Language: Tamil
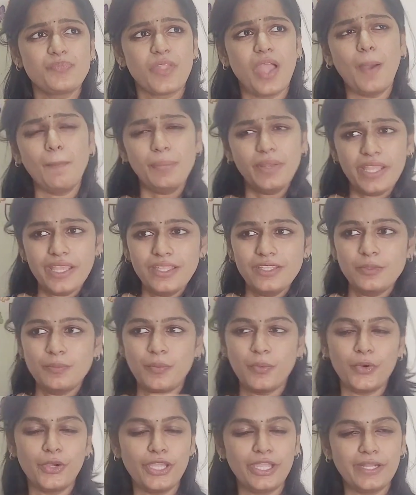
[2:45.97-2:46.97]
அப்படியே அது
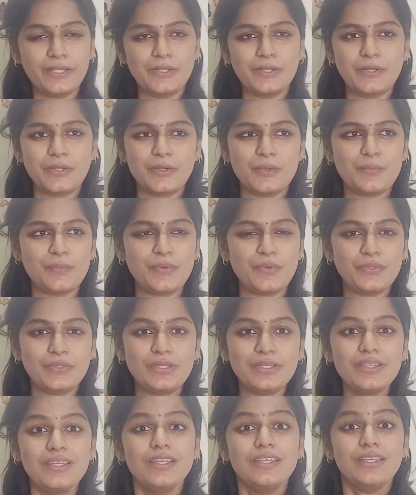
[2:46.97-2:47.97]
போய்கிட்டு
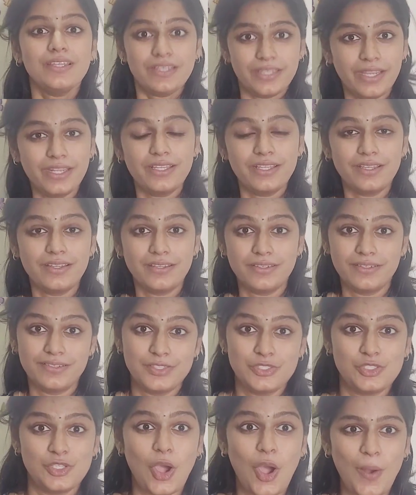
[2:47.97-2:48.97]
இருக்கும்போது எனக்கு
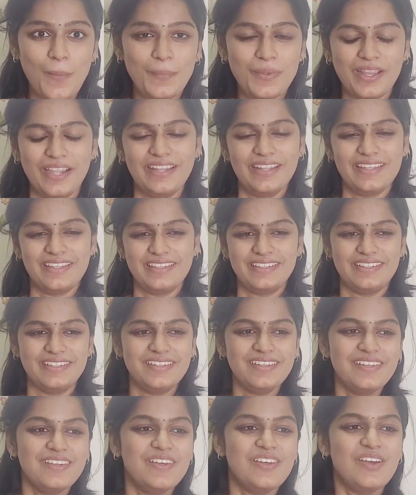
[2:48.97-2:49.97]
ஜாப் கிடைக்குது
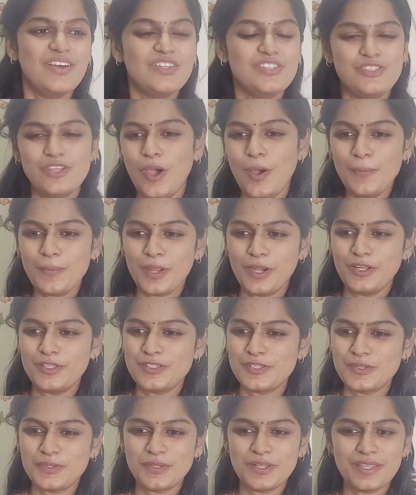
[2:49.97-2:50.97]
ஜாப்
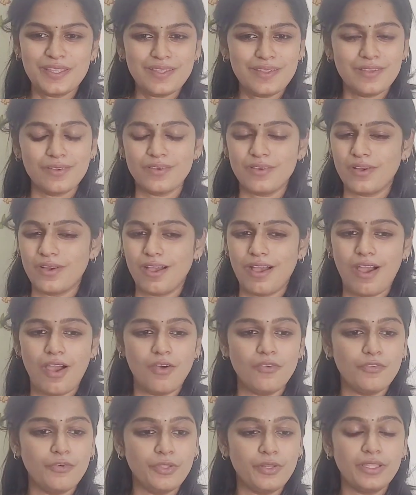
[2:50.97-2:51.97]
கிடைச்சோடனே
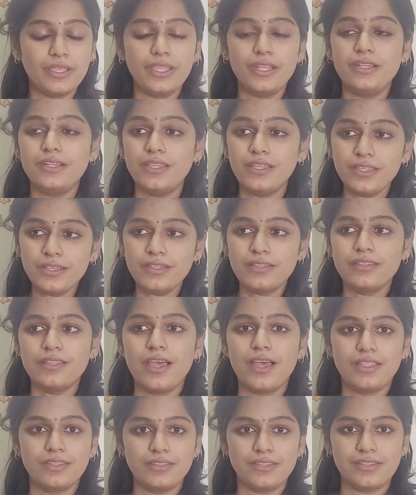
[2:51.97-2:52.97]
அவர்கிட்ட
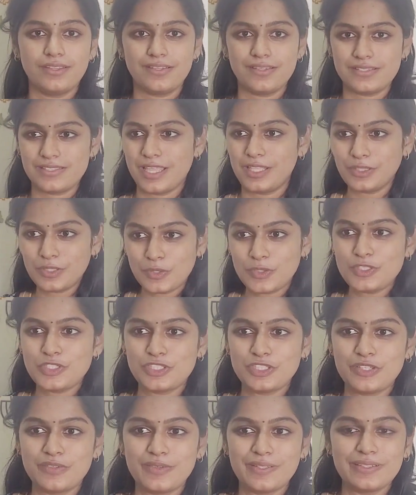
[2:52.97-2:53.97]
இருந்த அந்த
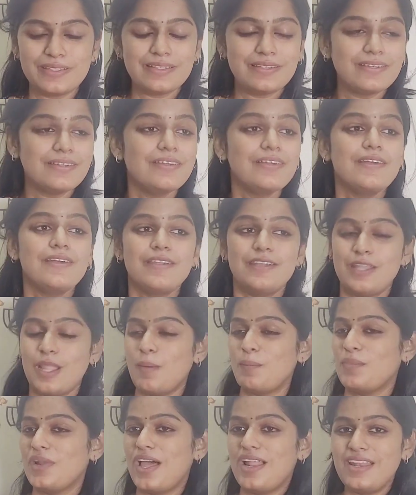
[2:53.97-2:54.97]
சந்தோஷத்தை வந்து
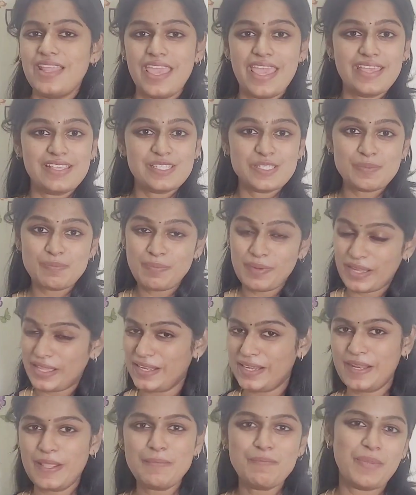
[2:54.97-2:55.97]
நம்மளால்
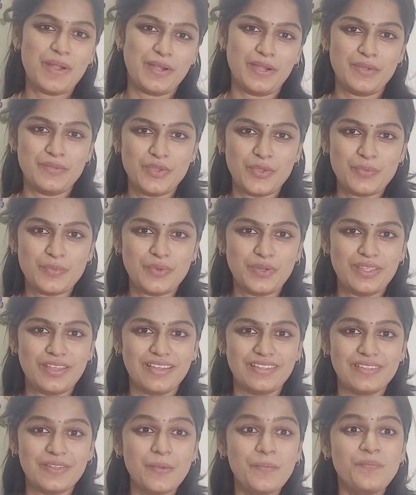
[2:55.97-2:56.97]
எக்ஸ்பிளைனே பண்ணவே
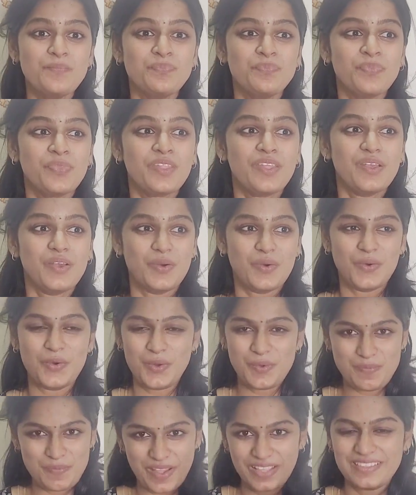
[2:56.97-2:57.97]
முடியாது
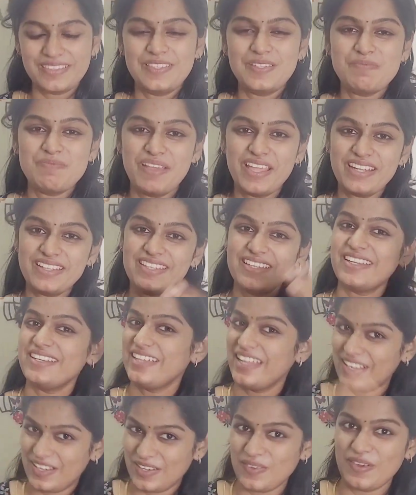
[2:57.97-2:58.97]
ஒரு பத்து
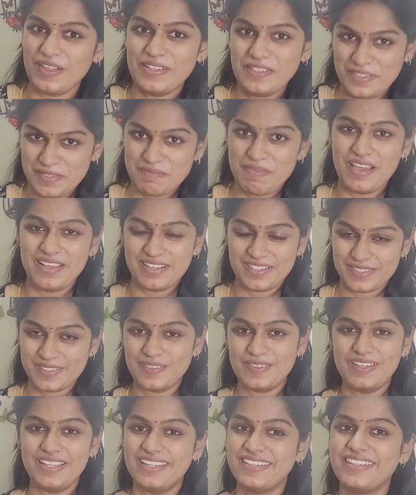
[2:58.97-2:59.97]
பேர்த்துக்கிட்டே என் டுவெல்த்து மார்க்
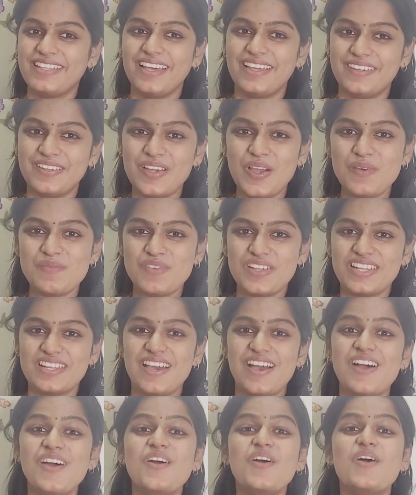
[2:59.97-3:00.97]
சொல்லியிருந்தாரு அப்படின்னா